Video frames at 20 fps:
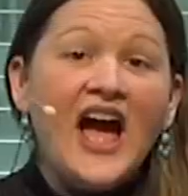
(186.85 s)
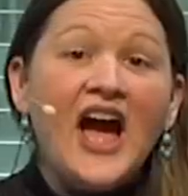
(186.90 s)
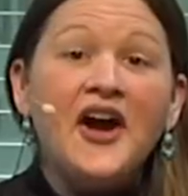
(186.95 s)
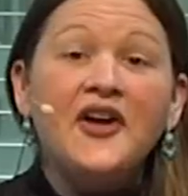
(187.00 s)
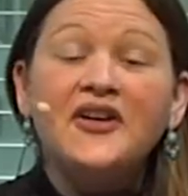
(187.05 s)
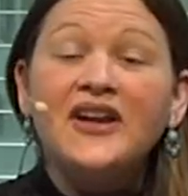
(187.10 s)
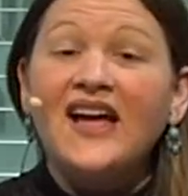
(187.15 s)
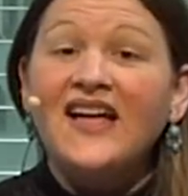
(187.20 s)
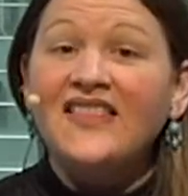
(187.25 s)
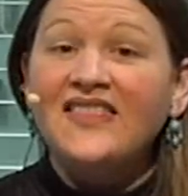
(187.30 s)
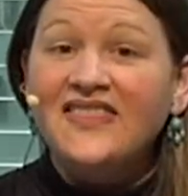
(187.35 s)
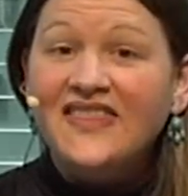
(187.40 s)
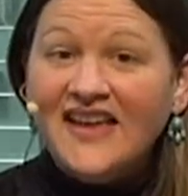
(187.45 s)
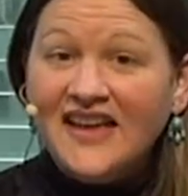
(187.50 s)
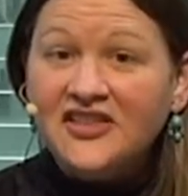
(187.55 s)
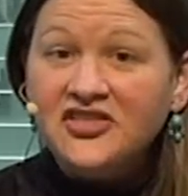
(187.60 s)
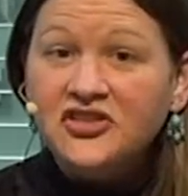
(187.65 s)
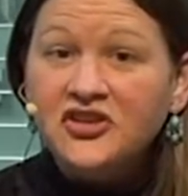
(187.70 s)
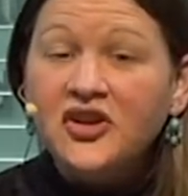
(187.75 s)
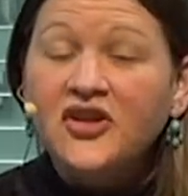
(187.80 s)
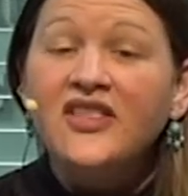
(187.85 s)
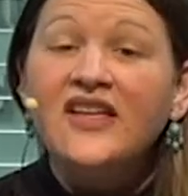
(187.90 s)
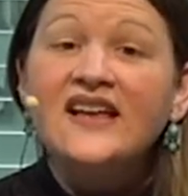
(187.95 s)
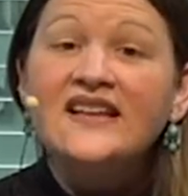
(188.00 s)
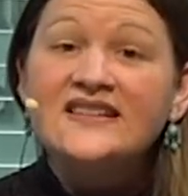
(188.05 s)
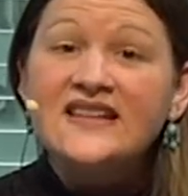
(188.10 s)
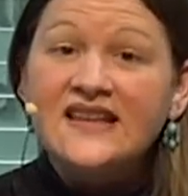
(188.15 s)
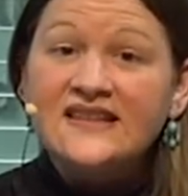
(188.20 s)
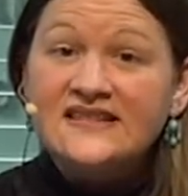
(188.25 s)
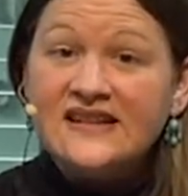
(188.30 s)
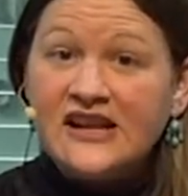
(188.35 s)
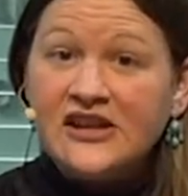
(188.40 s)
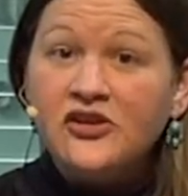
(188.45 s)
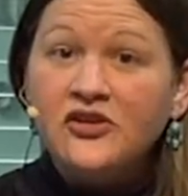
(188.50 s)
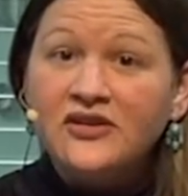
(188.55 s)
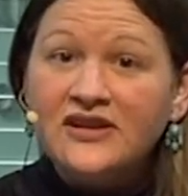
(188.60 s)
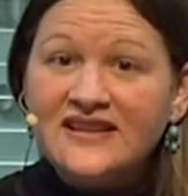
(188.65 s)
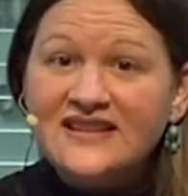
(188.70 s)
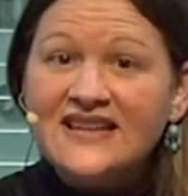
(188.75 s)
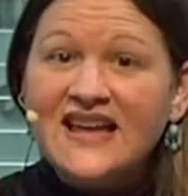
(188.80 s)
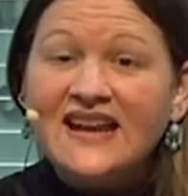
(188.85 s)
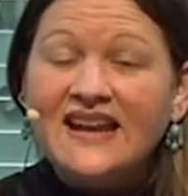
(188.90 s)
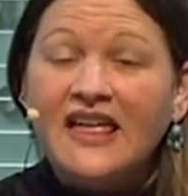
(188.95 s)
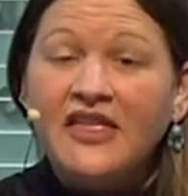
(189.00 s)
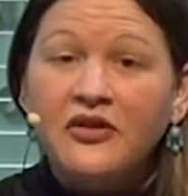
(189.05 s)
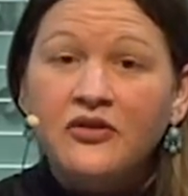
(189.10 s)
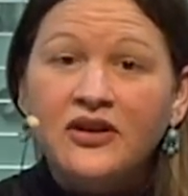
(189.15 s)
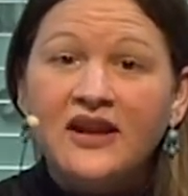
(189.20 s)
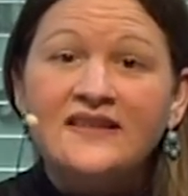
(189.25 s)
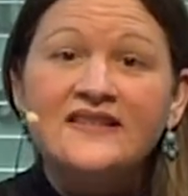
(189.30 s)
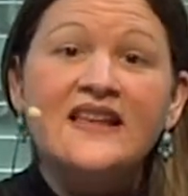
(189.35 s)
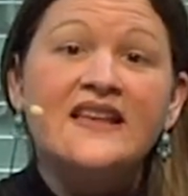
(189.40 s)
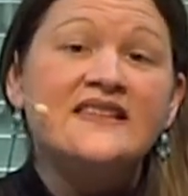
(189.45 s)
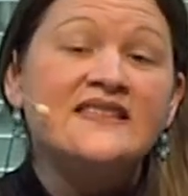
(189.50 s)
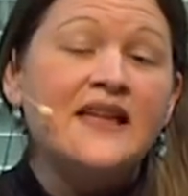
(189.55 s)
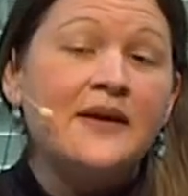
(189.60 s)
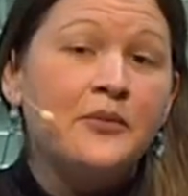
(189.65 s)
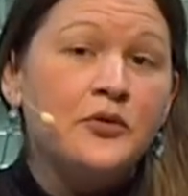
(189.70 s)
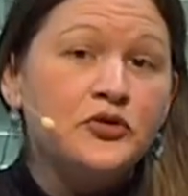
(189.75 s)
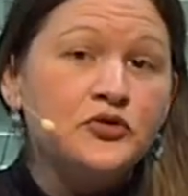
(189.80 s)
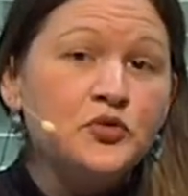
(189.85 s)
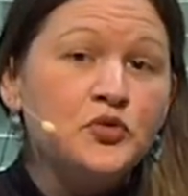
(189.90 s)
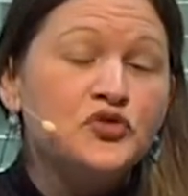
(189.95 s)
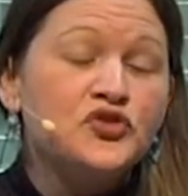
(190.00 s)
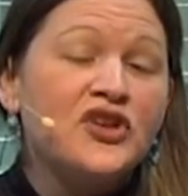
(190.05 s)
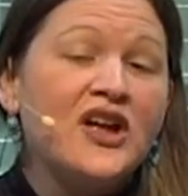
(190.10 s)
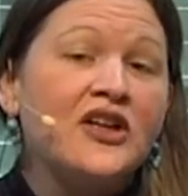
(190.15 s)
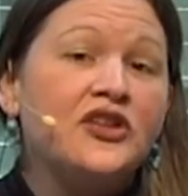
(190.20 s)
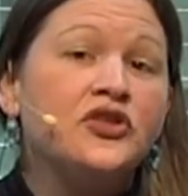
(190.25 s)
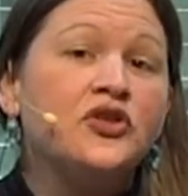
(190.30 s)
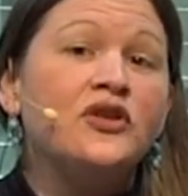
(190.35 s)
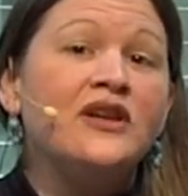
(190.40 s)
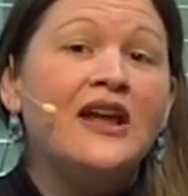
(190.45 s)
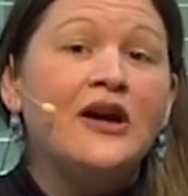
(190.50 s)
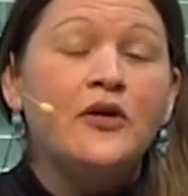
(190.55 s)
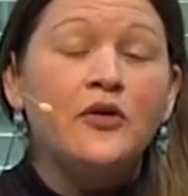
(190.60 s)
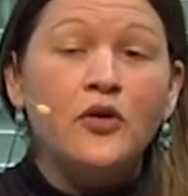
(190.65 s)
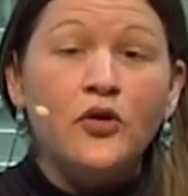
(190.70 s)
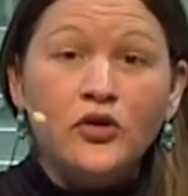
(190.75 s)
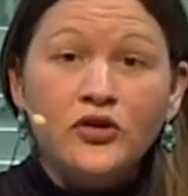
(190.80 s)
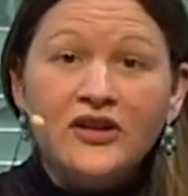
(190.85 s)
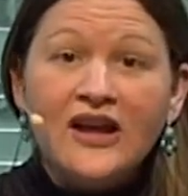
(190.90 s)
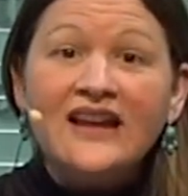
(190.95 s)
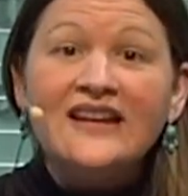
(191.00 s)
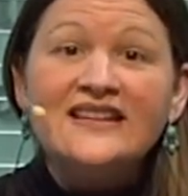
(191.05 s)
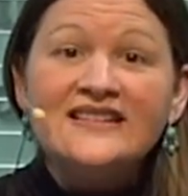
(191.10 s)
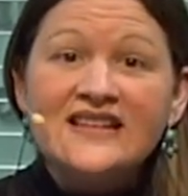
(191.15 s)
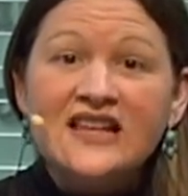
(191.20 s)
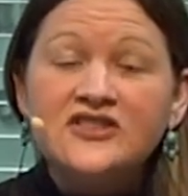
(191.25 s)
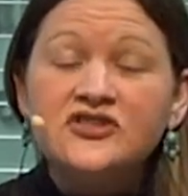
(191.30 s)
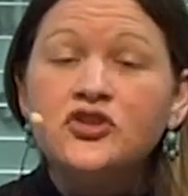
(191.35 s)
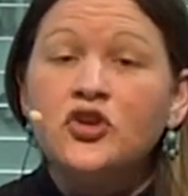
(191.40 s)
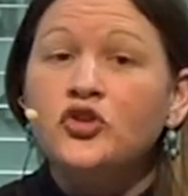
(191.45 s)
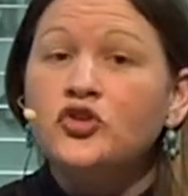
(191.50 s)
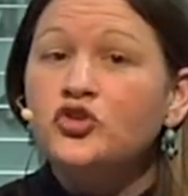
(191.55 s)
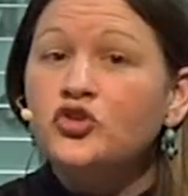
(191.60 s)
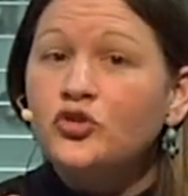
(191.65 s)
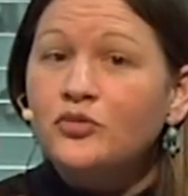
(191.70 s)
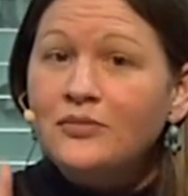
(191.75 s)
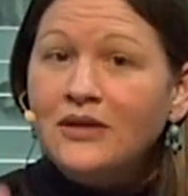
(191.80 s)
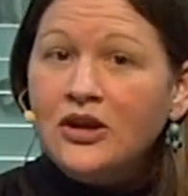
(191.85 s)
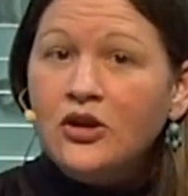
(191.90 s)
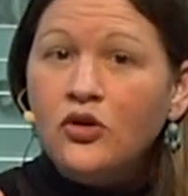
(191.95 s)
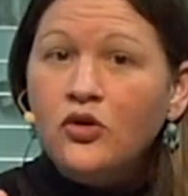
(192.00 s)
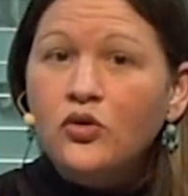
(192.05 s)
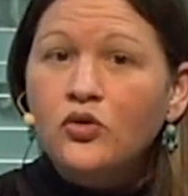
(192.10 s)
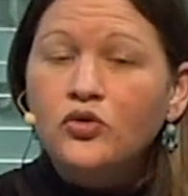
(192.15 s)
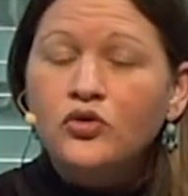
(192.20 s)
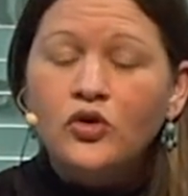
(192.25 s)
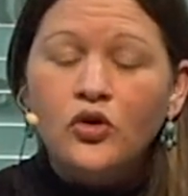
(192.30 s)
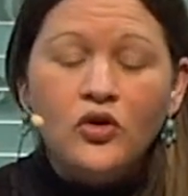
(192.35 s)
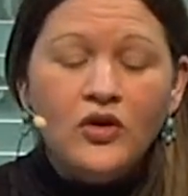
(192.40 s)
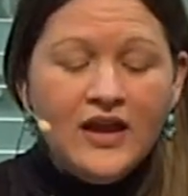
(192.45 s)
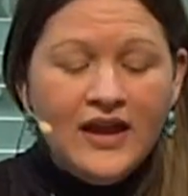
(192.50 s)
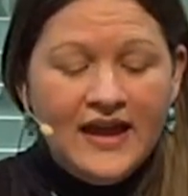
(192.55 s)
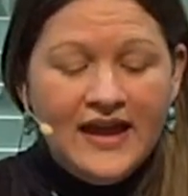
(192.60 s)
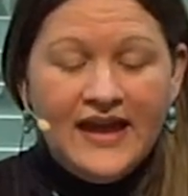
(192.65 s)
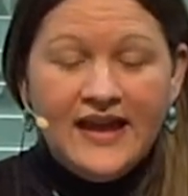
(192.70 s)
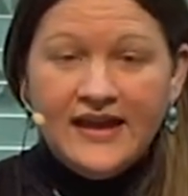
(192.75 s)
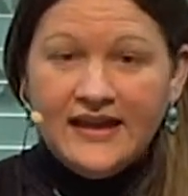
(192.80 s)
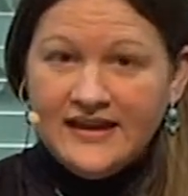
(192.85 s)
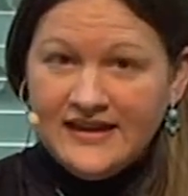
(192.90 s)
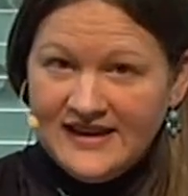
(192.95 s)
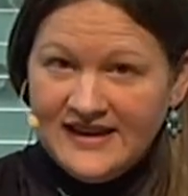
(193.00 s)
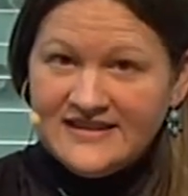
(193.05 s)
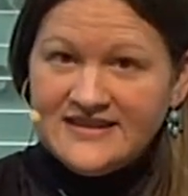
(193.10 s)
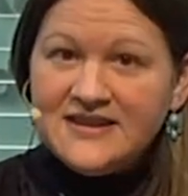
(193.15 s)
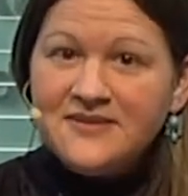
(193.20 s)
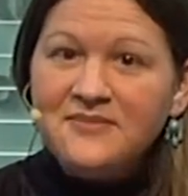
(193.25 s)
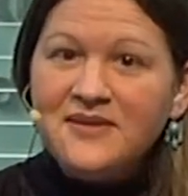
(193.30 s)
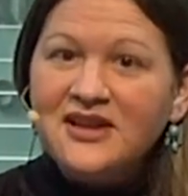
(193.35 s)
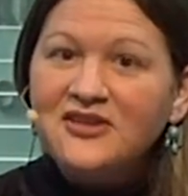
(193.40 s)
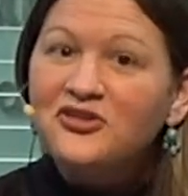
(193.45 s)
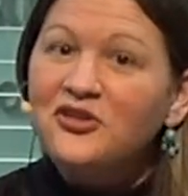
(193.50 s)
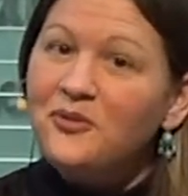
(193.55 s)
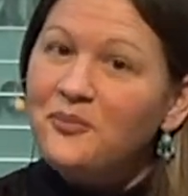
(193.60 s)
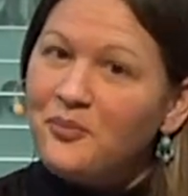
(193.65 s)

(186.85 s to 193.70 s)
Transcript: Ahora, dentro de esas regiones ganadoras, estamos buscando la organización número uno en crecimiento